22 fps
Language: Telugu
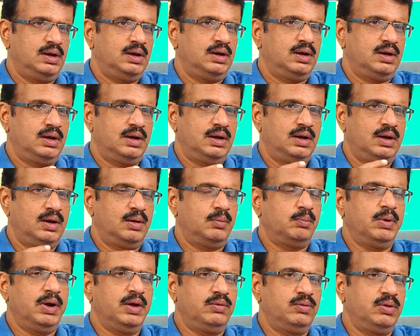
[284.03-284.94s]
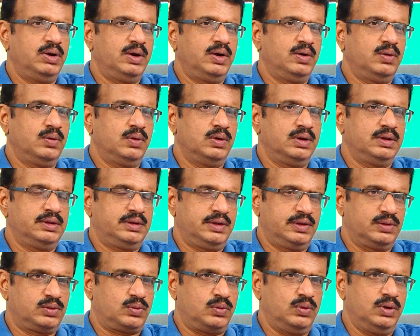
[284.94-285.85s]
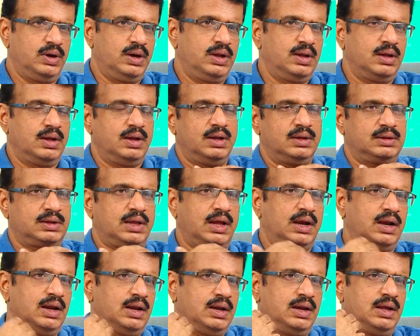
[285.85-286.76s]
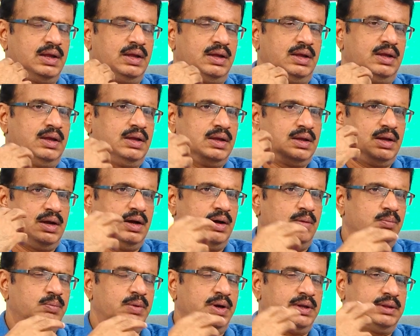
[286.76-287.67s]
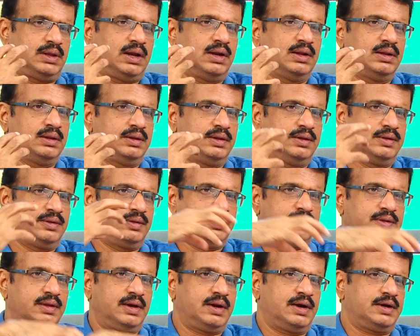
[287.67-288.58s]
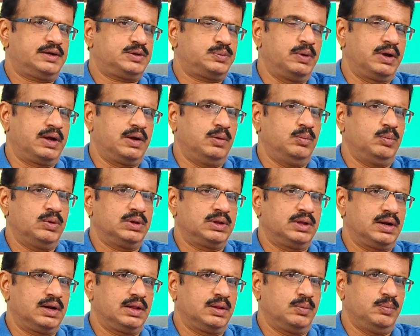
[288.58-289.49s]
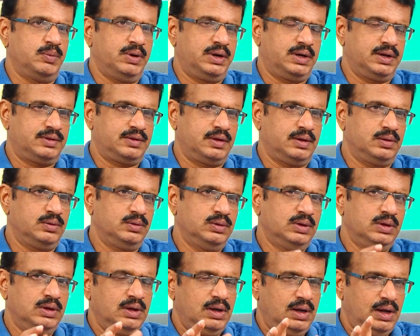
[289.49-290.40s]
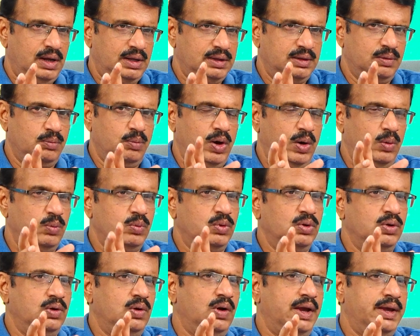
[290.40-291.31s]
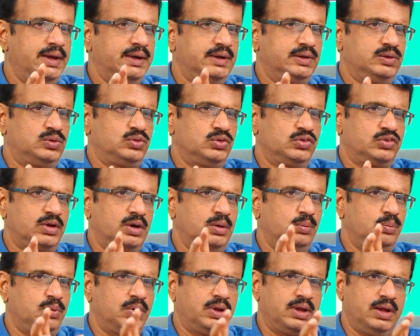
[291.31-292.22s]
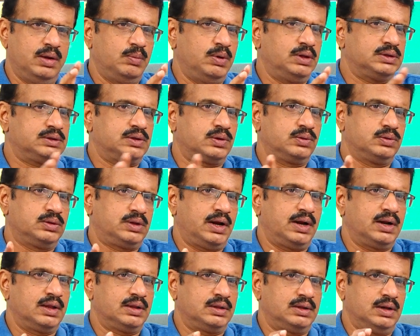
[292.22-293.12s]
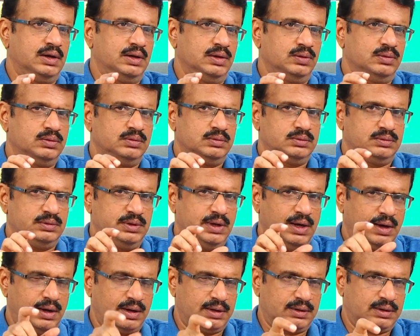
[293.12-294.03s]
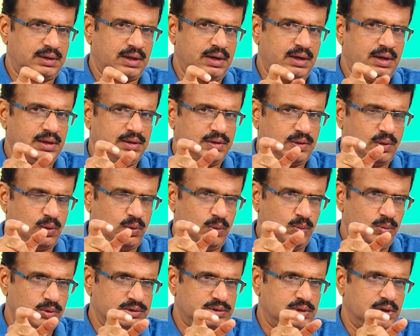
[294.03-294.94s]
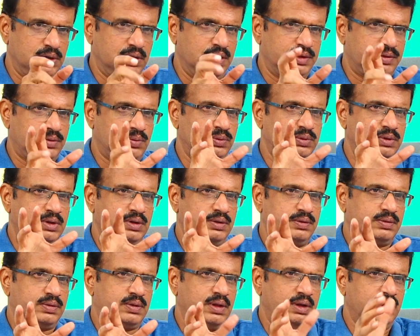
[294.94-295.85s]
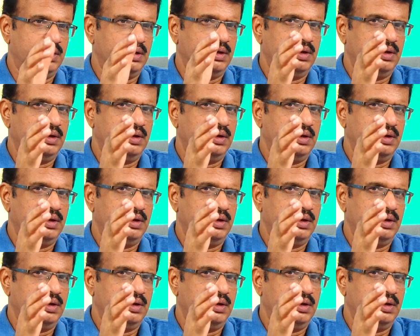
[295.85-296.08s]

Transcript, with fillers: ఆ అమ్మాయి వీడియోని తీసుకొని ఆ తలని ఆ అమ్మాయి తలను తీసేసి రష్మిక మందన్నది పెట్టేశారు అది మామూలు ఐకి చూసినప్పుడు ఏమాత్రం తేడా తెలియదు జాగ్రత్తగా స్లో మోషన్లు వేసుకొని తీస్తే